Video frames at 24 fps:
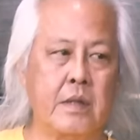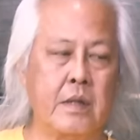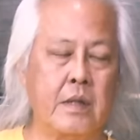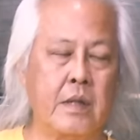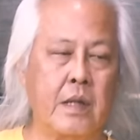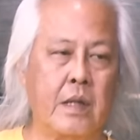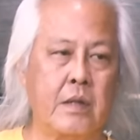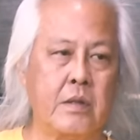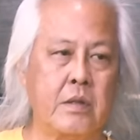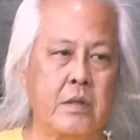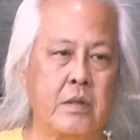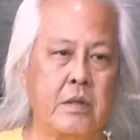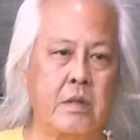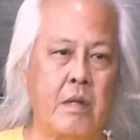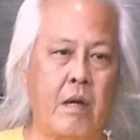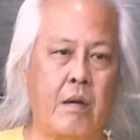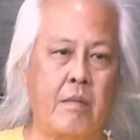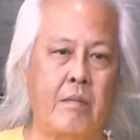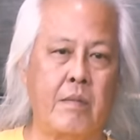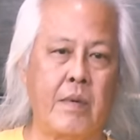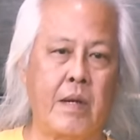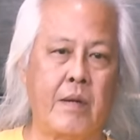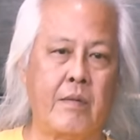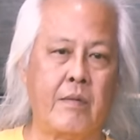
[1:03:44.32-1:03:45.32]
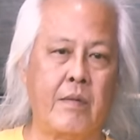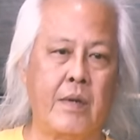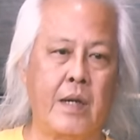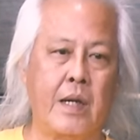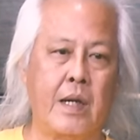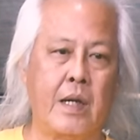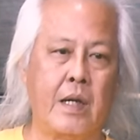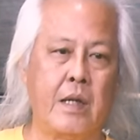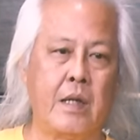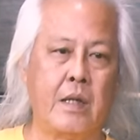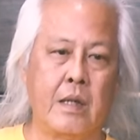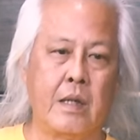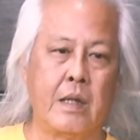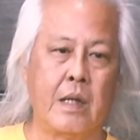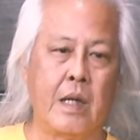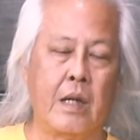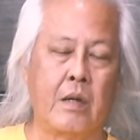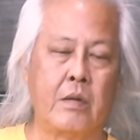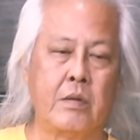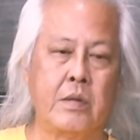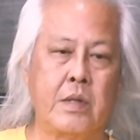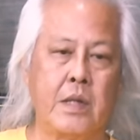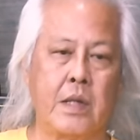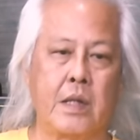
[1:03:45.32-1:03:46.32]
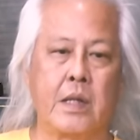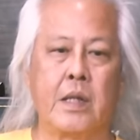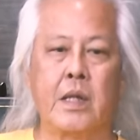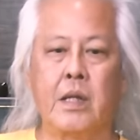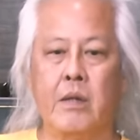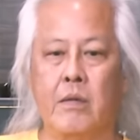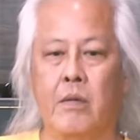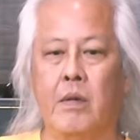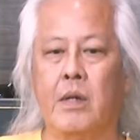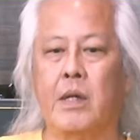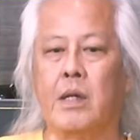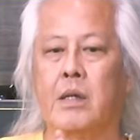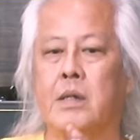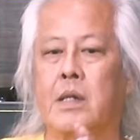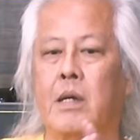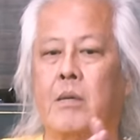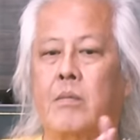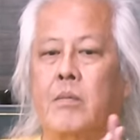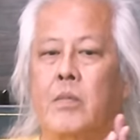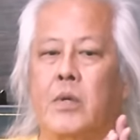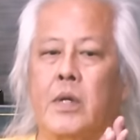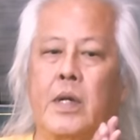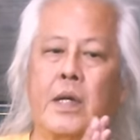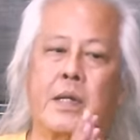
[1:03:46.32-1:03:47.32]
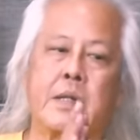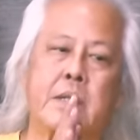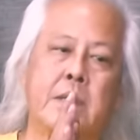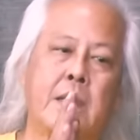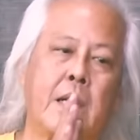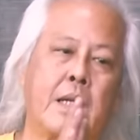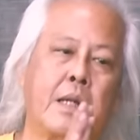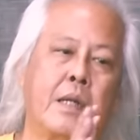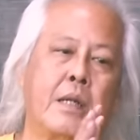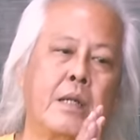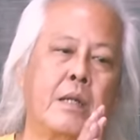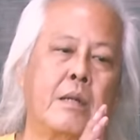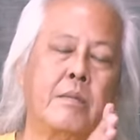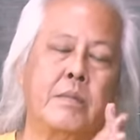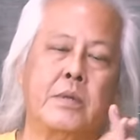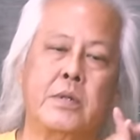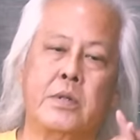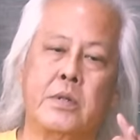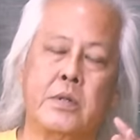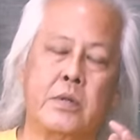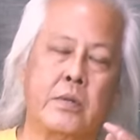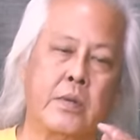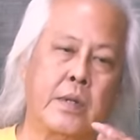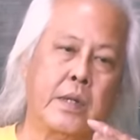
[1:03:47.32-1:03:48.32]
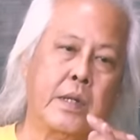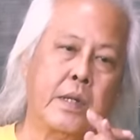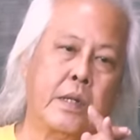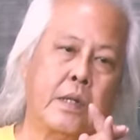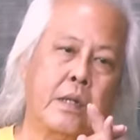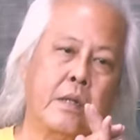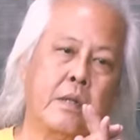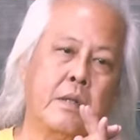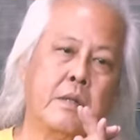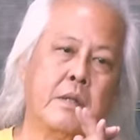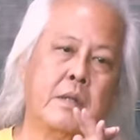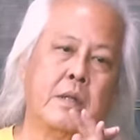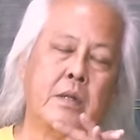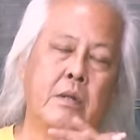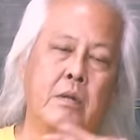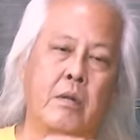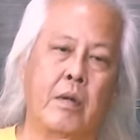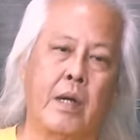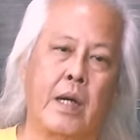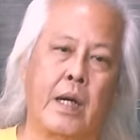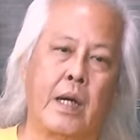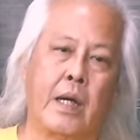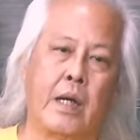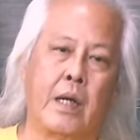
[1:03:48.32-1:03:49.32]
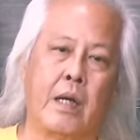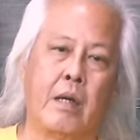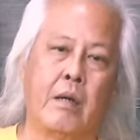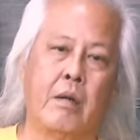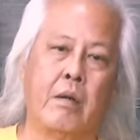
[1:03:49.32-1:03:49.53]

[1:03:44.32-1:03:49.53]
ซึ่งเราต้องยอมรับว่าเราอย่าคิดว่าเราทำโปรดักชันแล้วส่วนหนึ่งที่ดูแลเขา